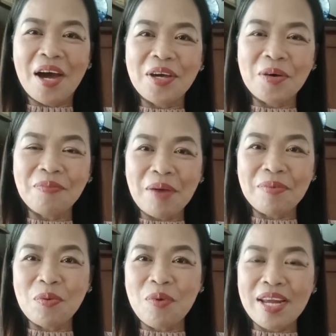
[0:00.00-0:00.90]
I hope
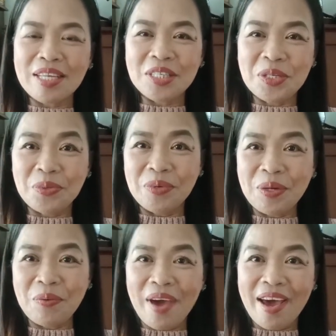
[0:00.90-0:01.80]
everyone is
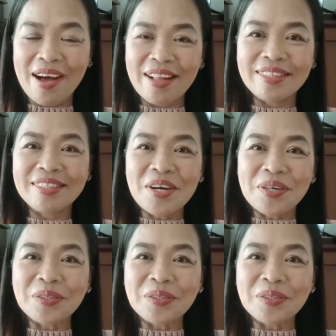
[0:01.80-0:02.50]
doing well.